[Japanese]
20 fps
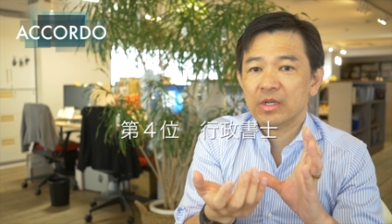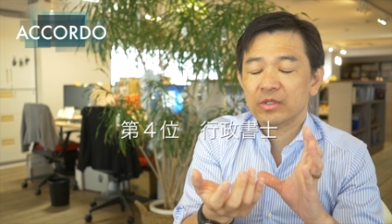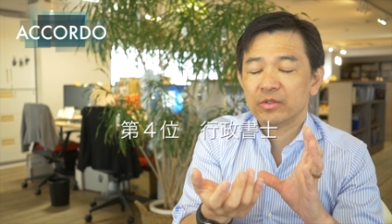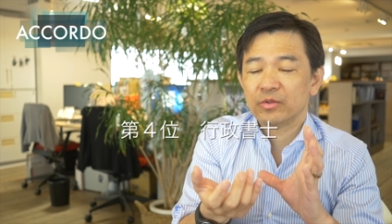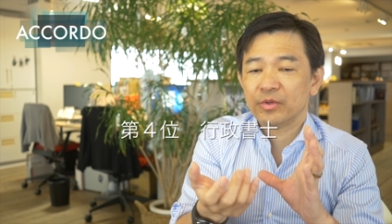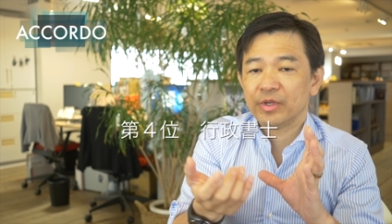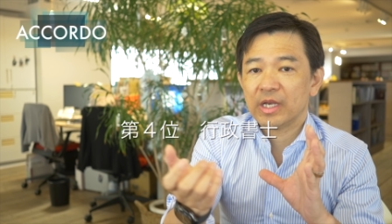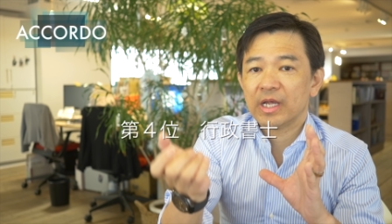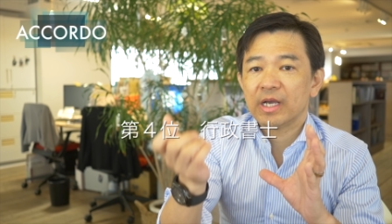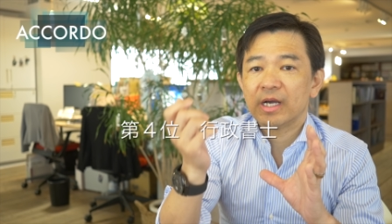
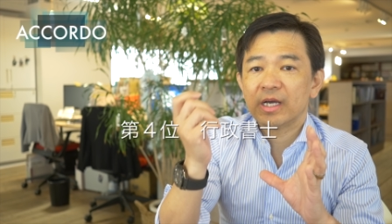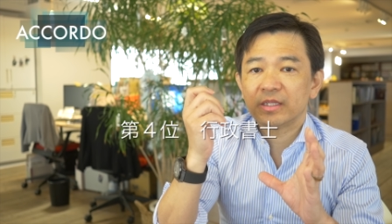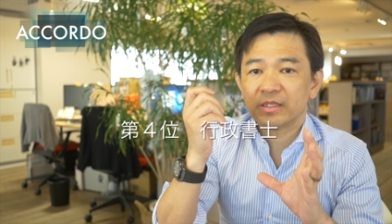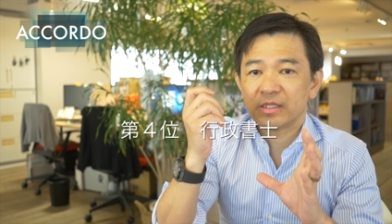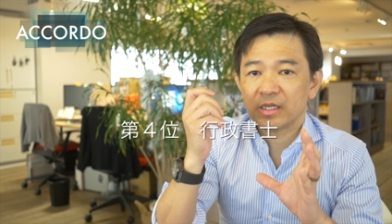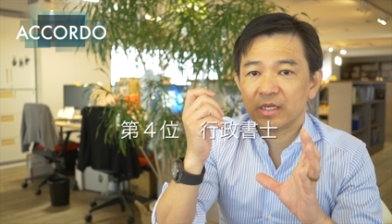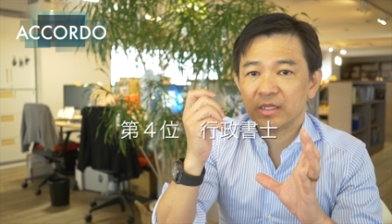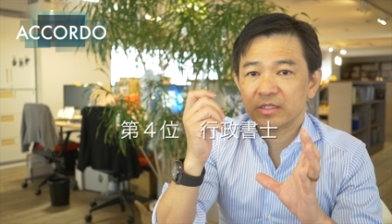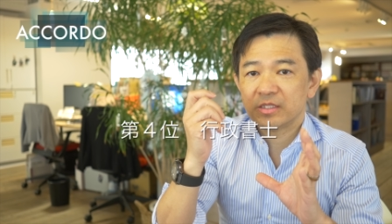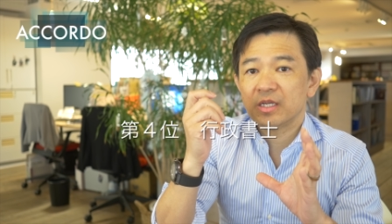この依頼があっ
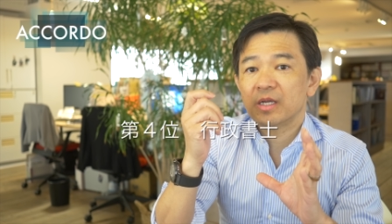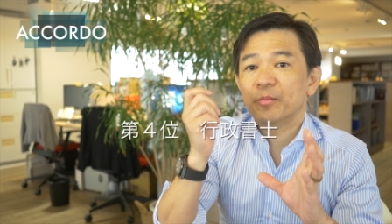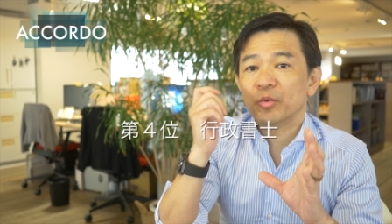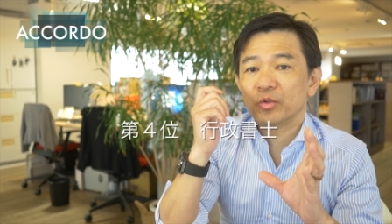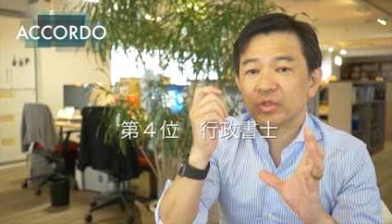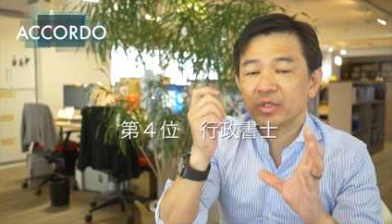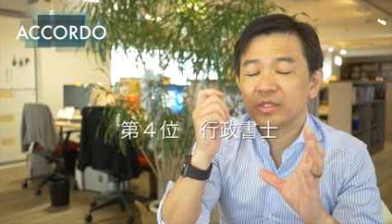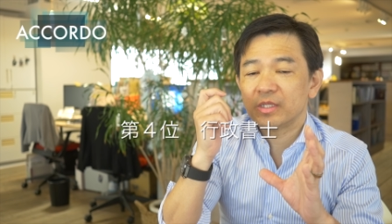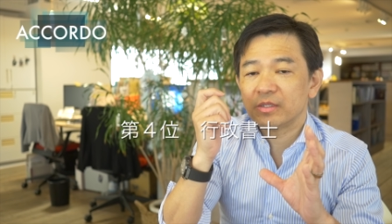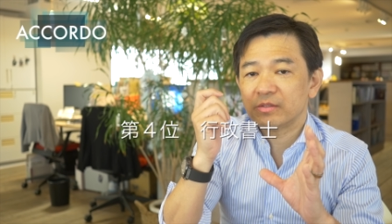たらじゃあ持っ
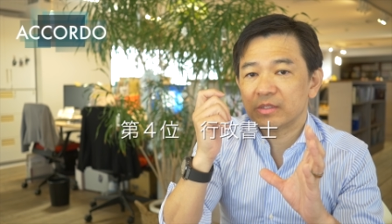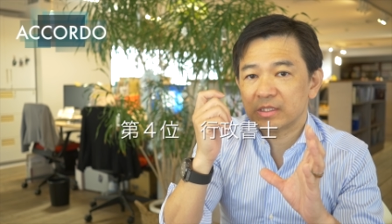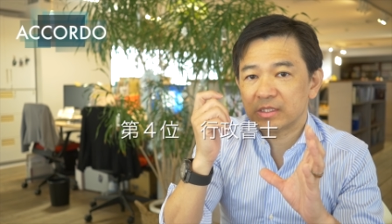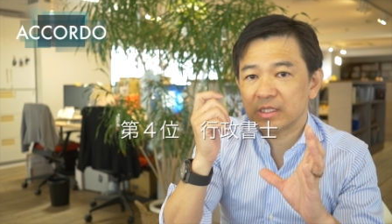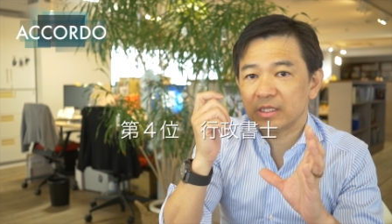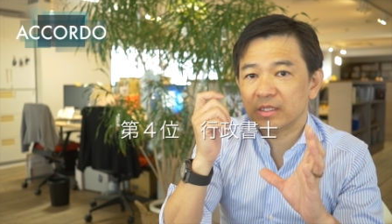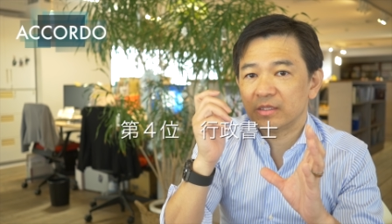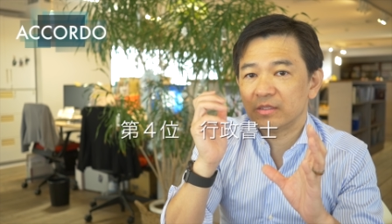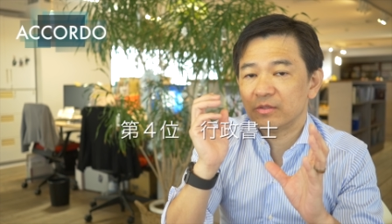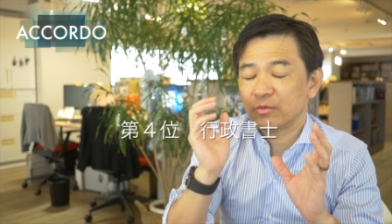てきてくだ
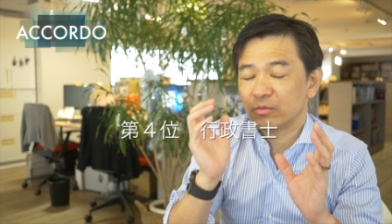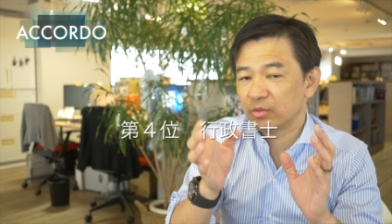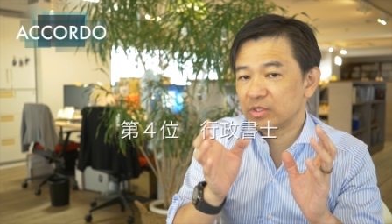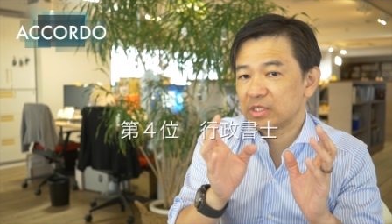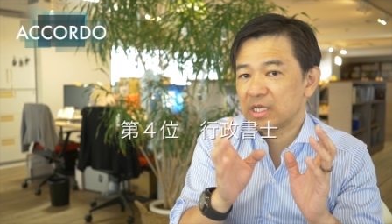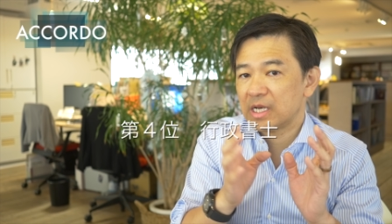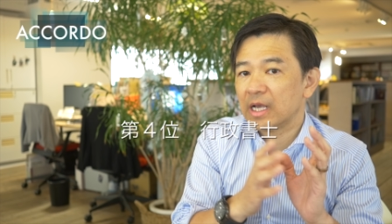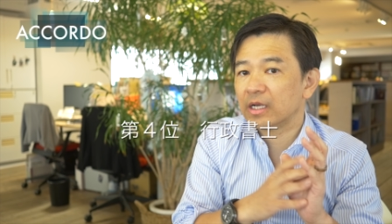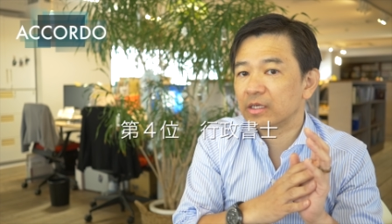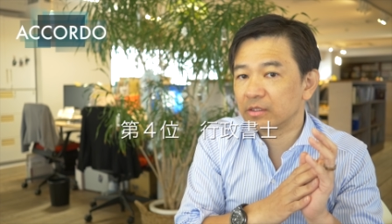さいっていうこと
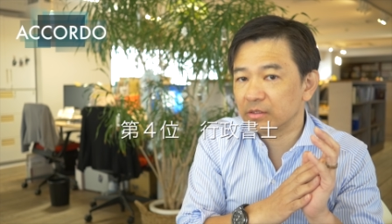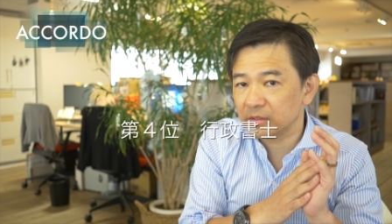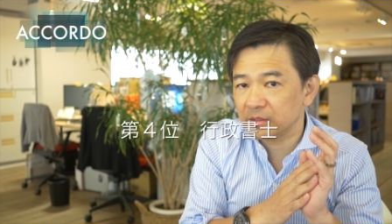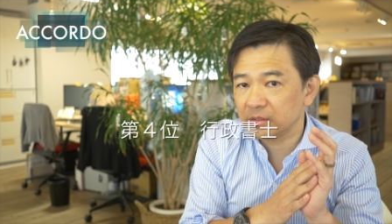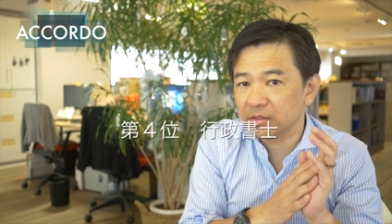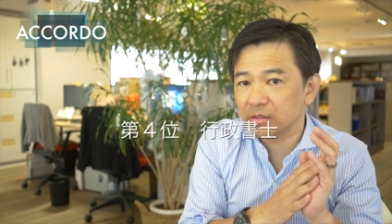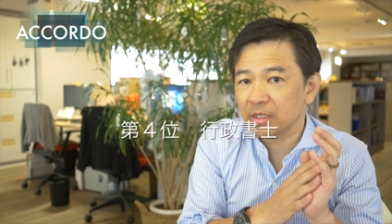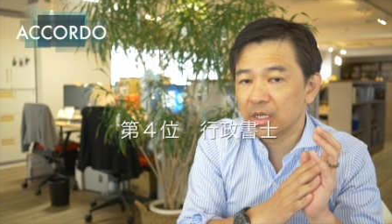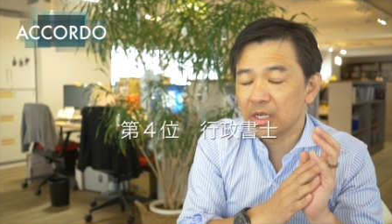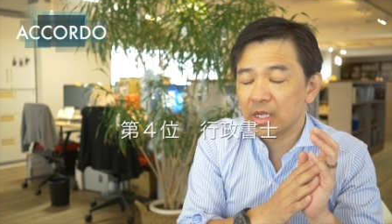じゃな
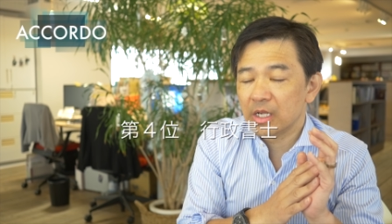く